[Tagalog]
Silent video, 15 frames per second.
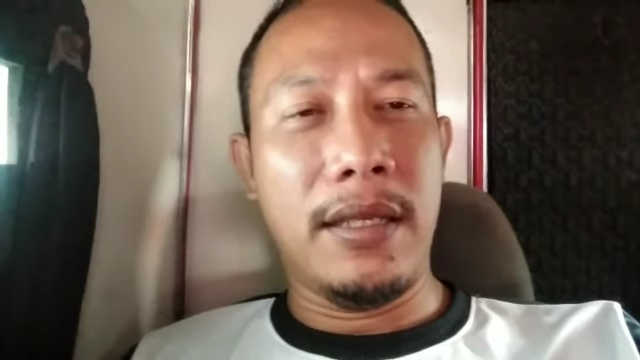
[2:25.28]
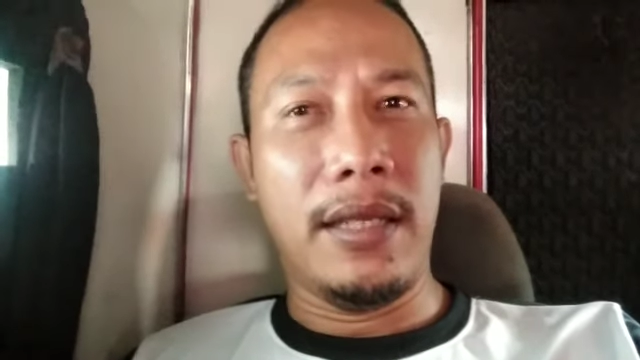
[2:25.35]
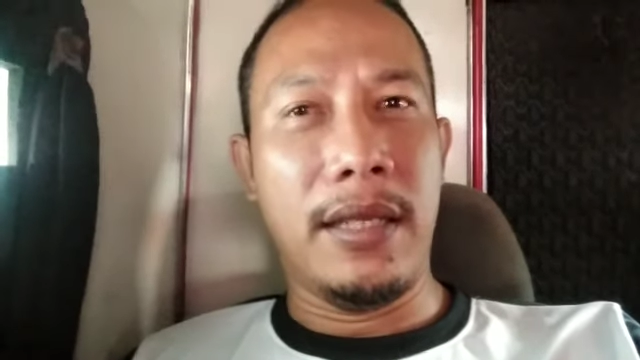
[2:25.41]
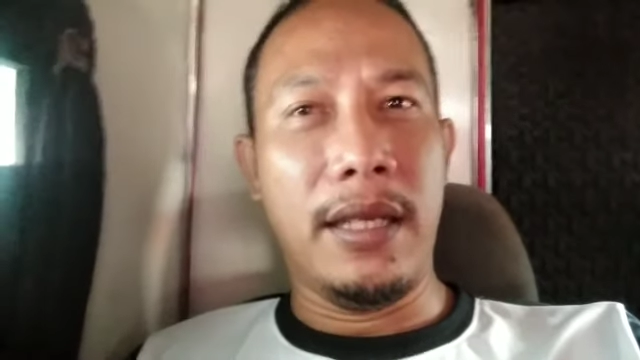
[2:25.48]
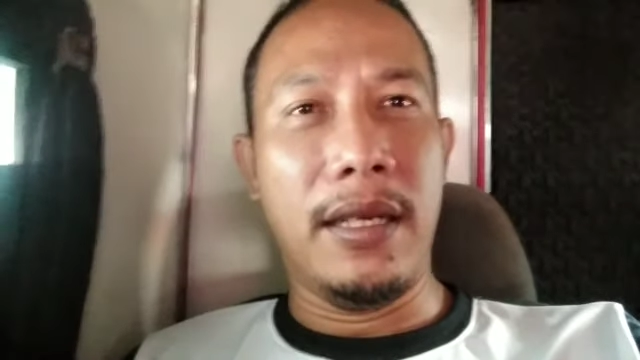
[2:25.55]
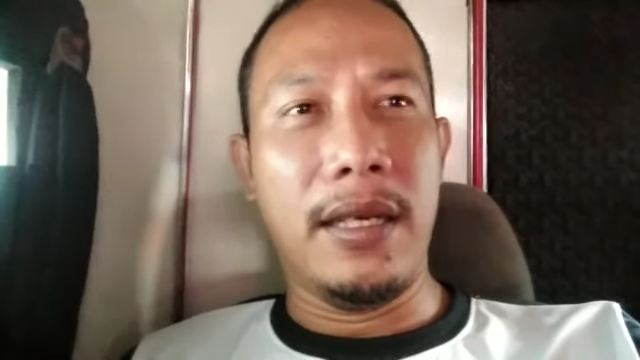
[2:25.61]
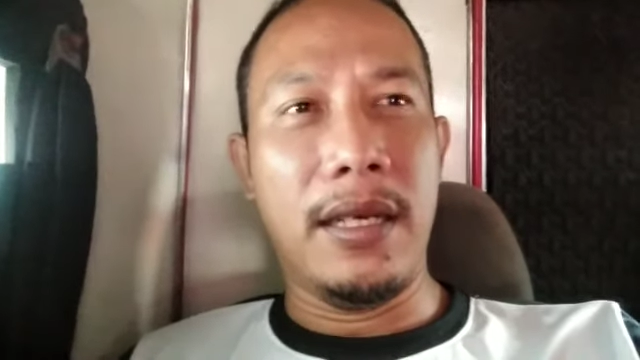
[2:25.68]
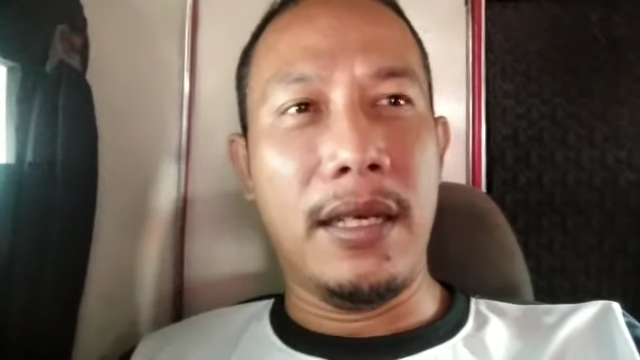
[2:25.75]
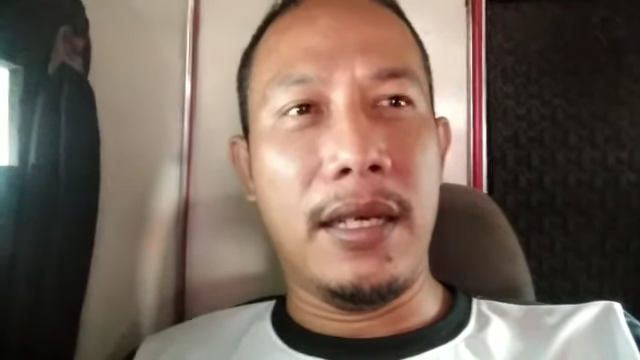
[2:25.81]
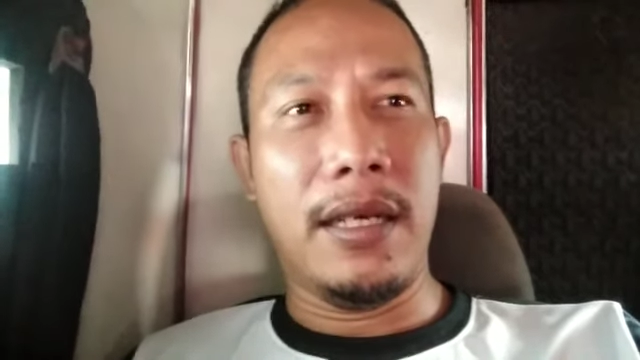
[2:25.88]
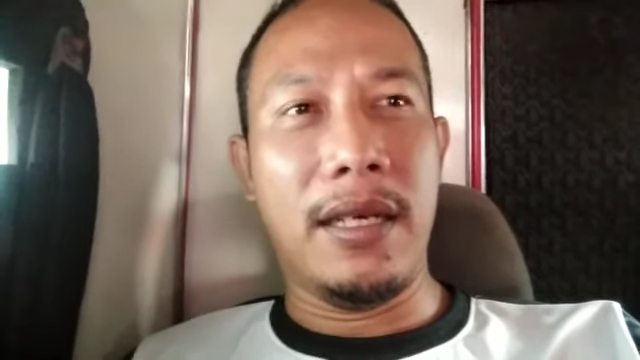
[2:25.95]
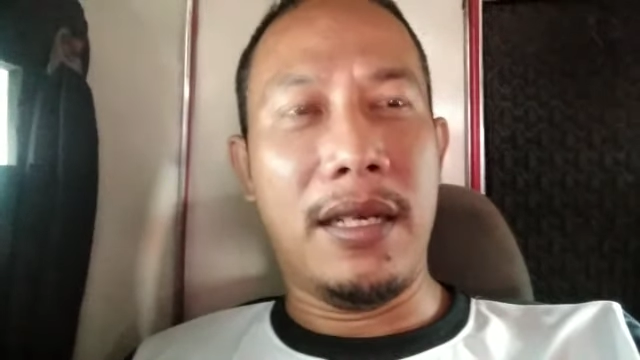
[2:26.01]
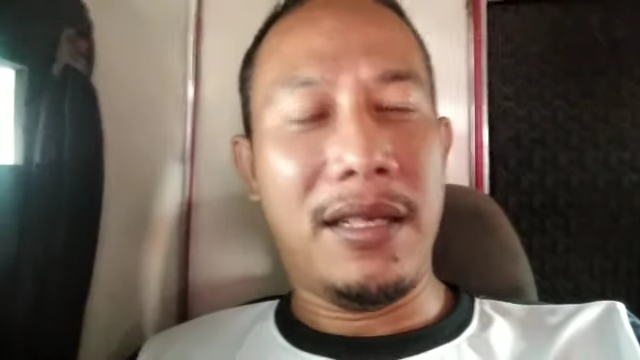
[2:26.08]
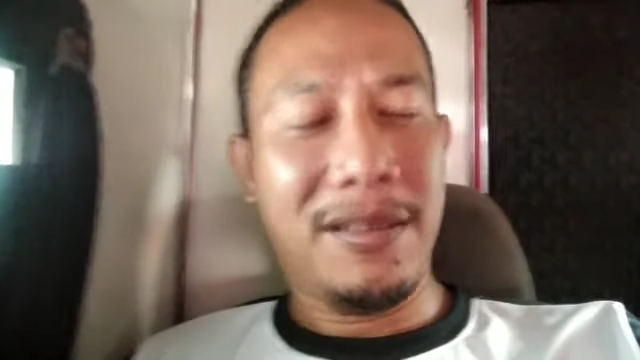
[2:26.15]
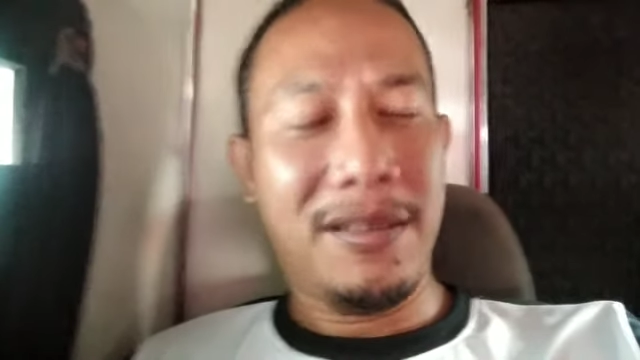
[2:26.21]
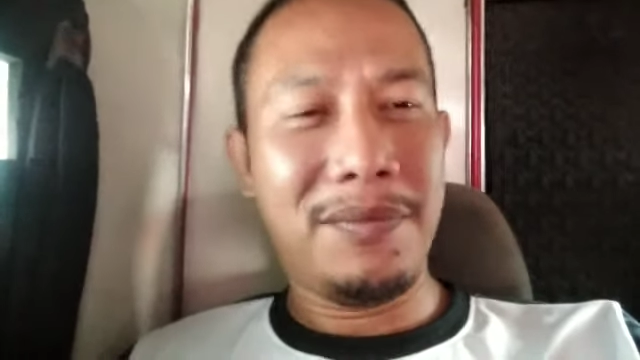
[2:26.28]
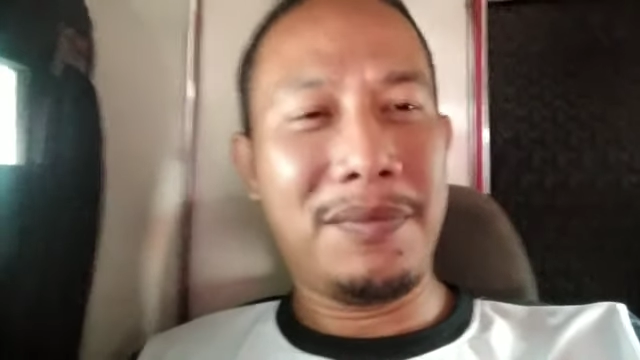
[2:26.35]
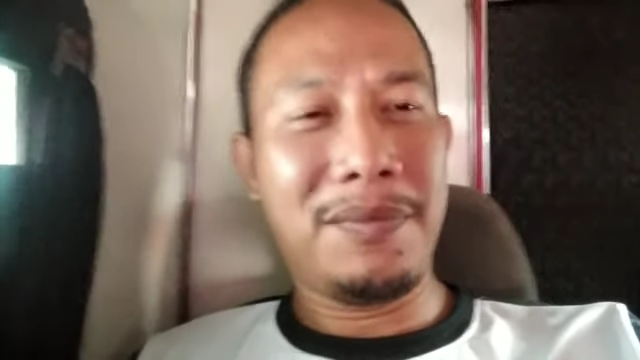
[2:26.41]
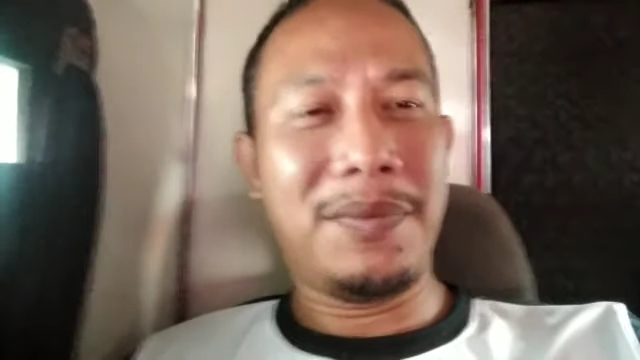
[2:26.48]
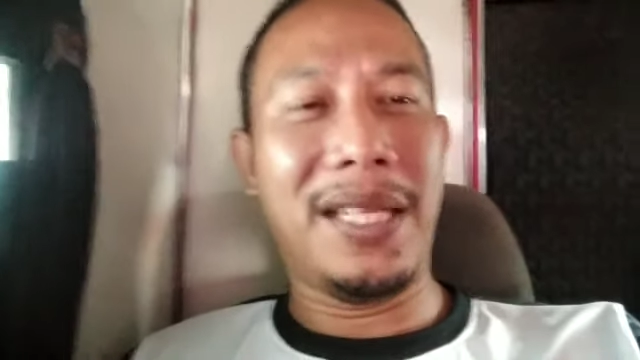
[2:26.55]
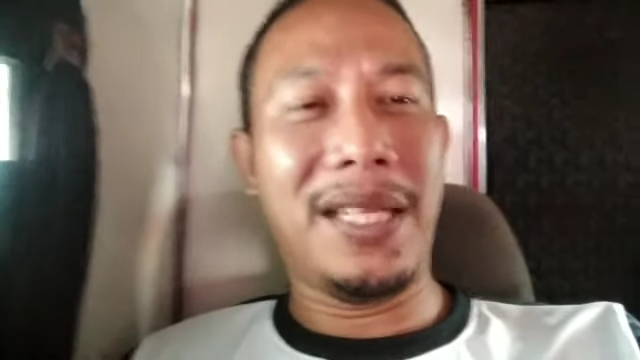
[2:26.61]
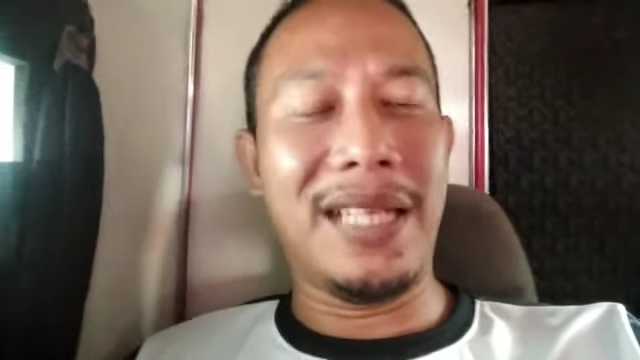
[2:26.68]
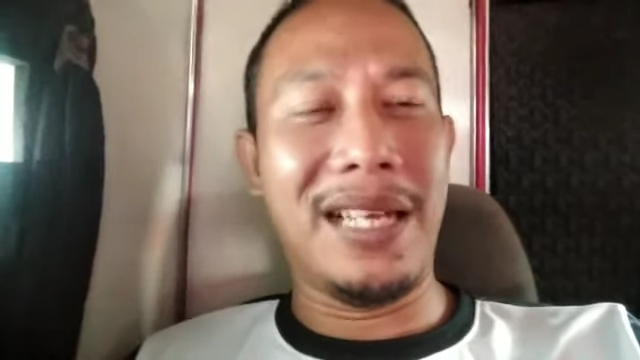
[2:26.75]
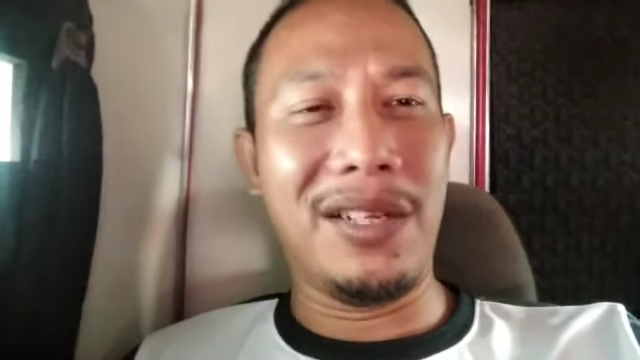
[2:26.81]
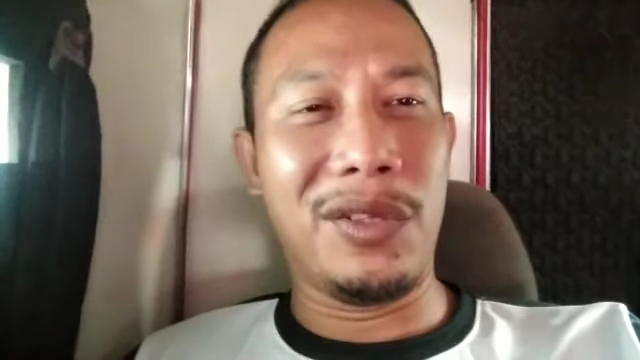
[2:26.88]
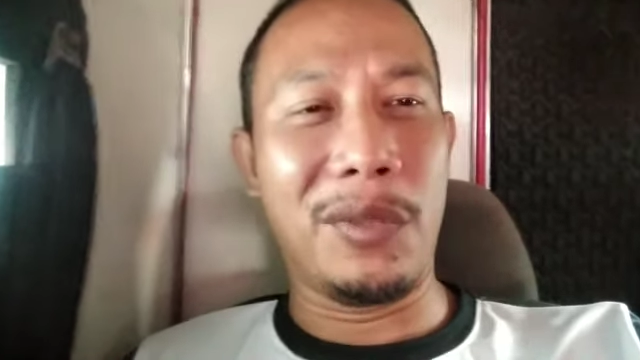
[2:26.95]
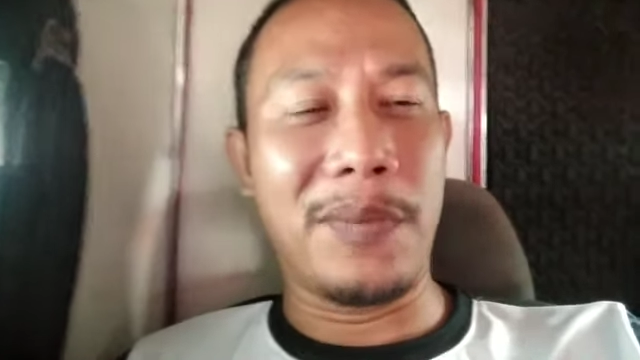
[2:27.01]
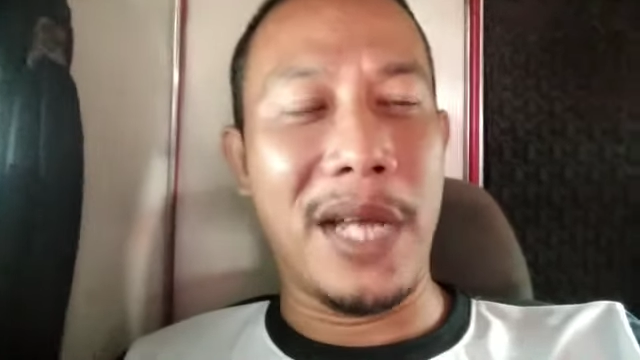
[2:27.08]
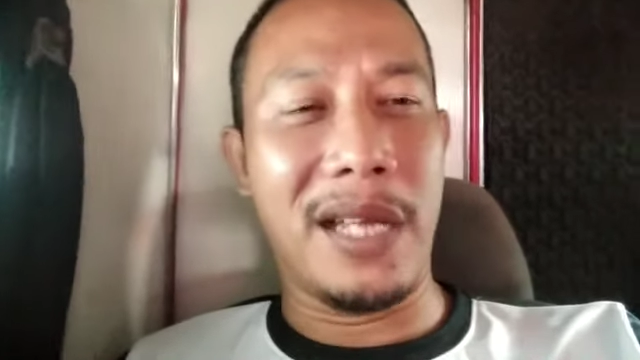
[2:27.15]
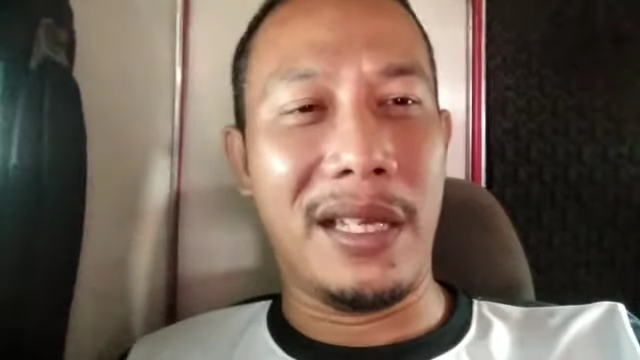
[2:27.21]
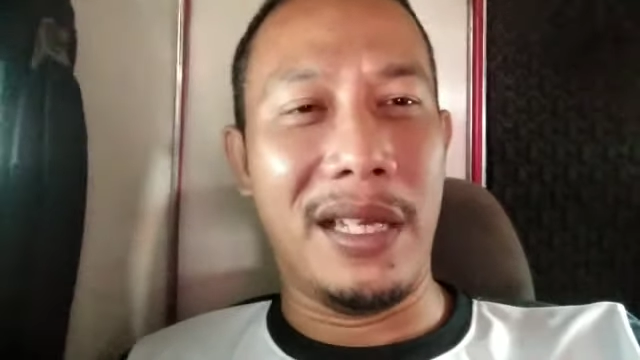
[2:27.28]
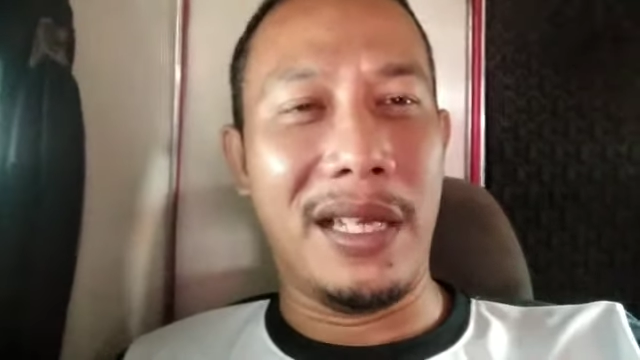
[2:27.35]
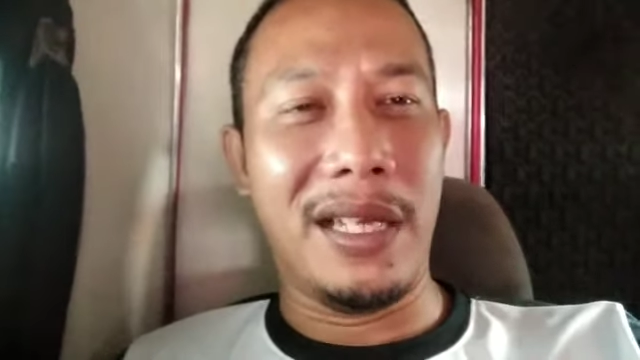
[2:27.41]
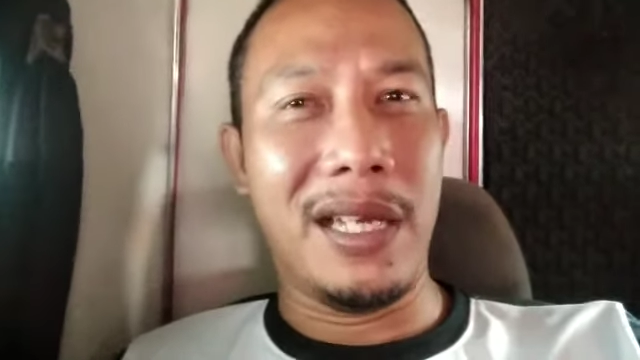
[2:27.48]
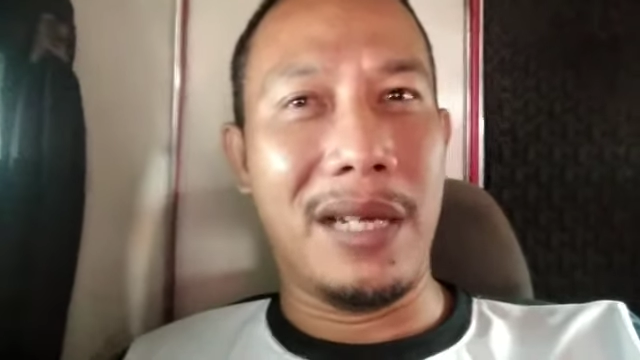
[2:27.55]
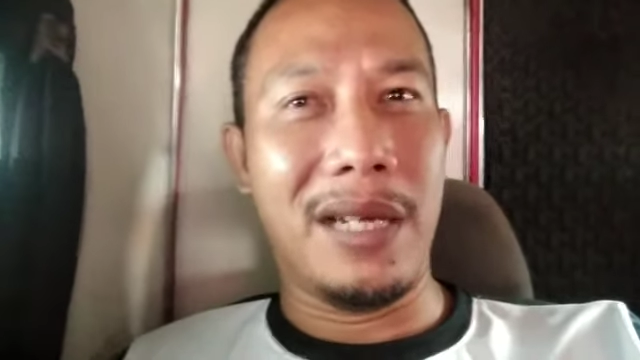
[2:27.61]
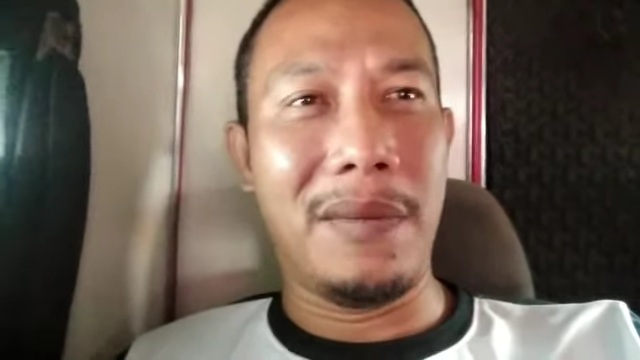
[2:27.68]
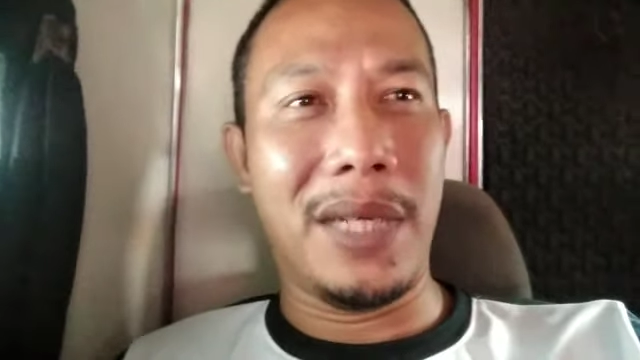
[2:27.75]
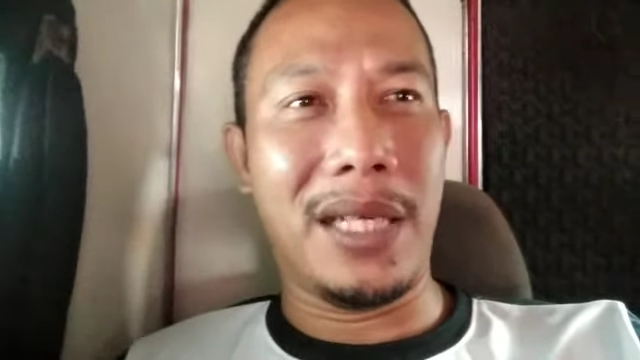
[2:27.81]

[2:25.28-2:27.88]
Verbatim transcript: then uh, kita na tog pagi nga uh,